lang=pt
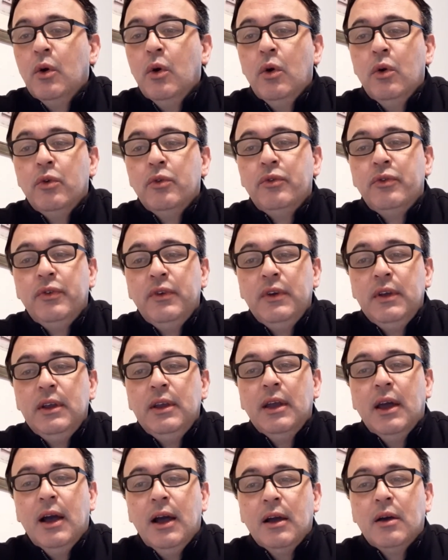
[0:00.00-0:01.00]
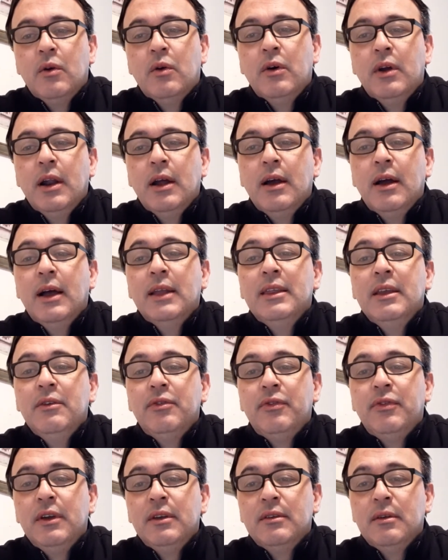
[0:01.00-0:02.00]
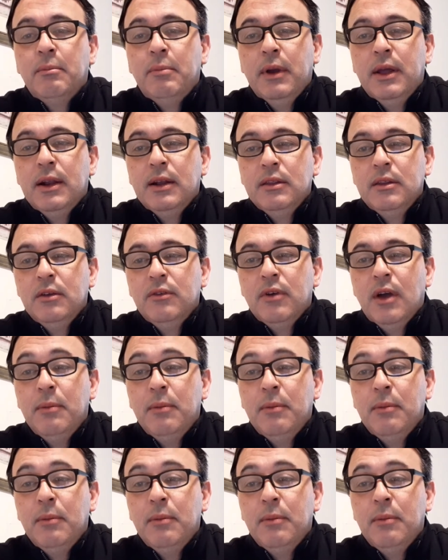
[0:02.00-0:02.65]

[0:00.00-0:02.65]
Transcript: ouvi agora a defesa perante